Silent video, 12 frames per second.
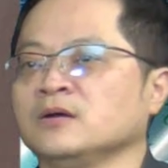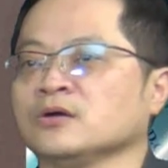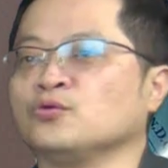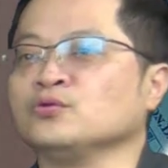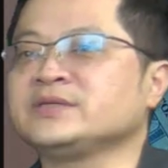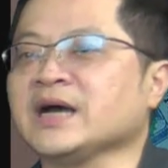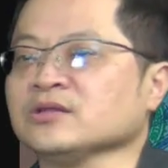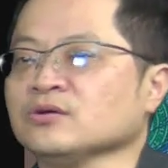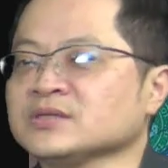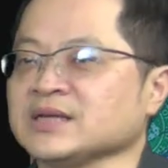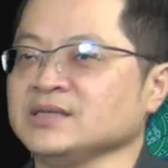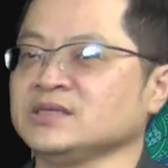股价都
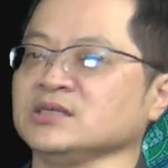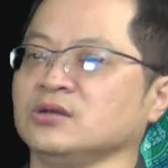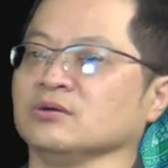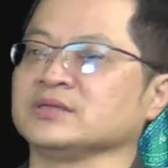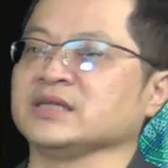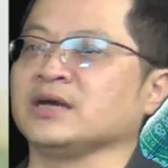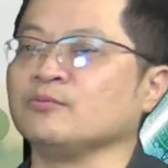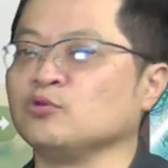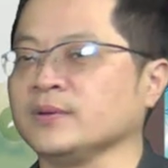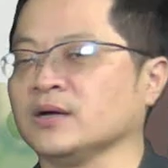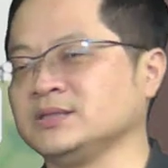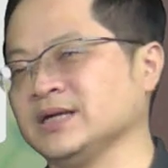三字头在调目
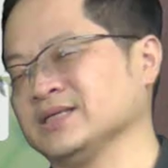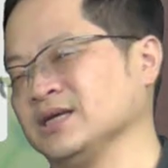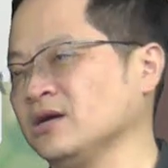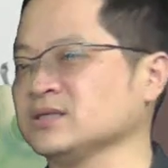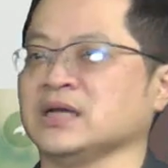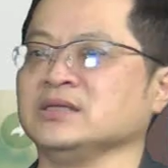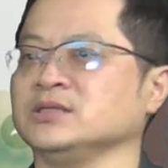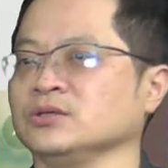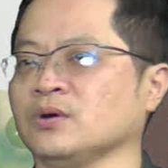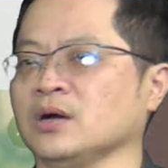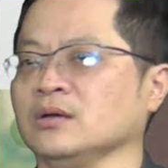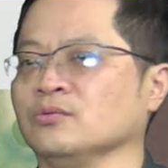标价，才到三十几
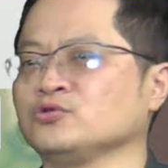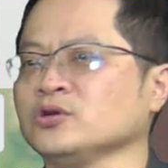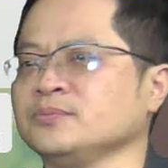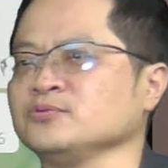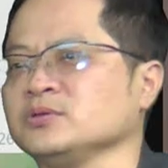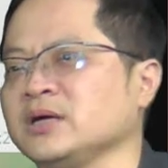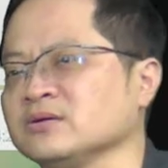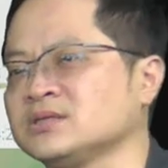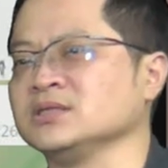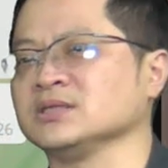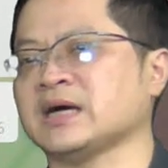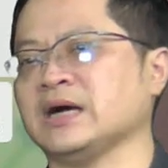块。我说你不如调
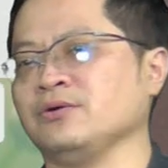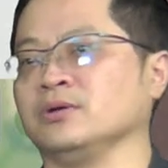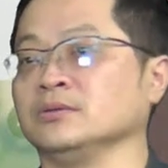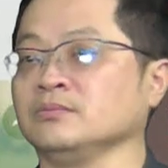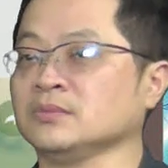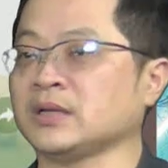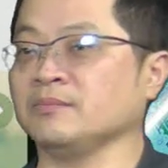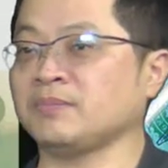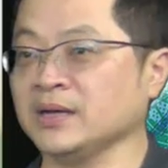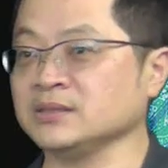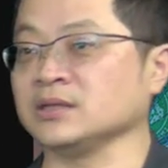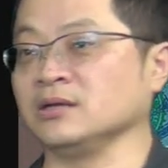四差元，
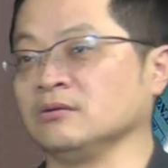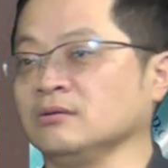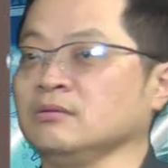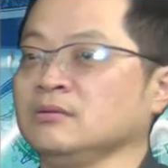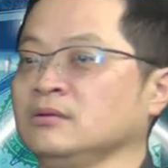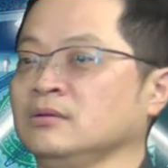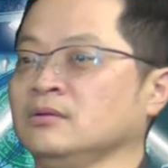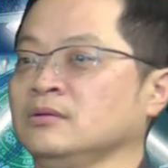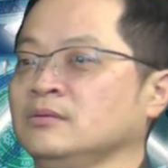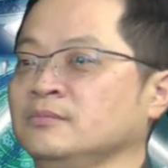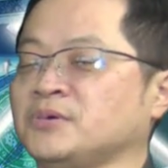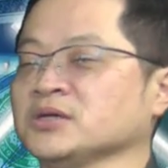拍谁吼？
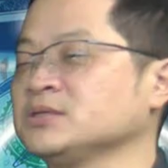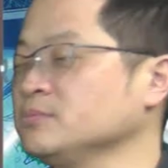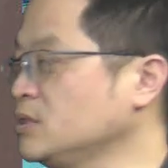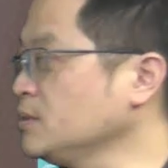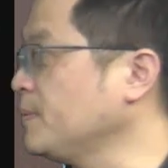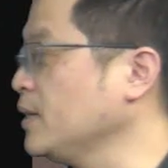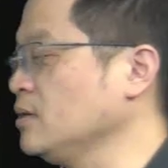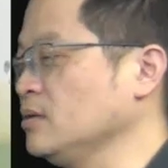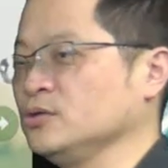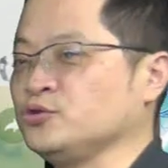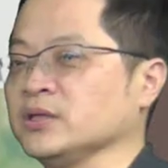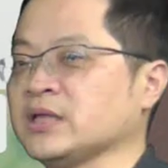不知道是不是被
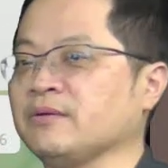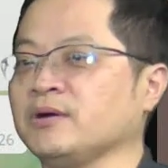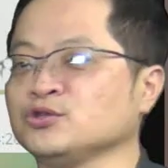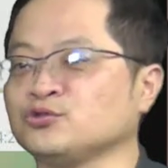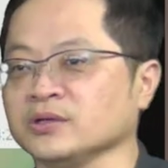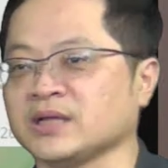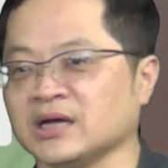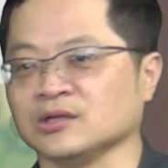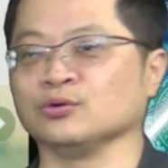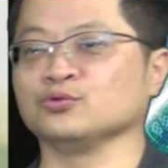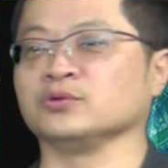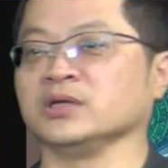全台湾最大的
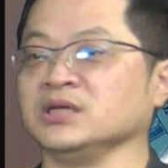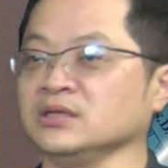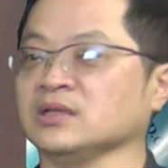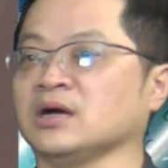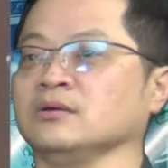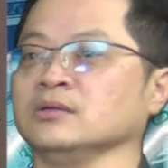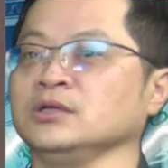投顾给听到了？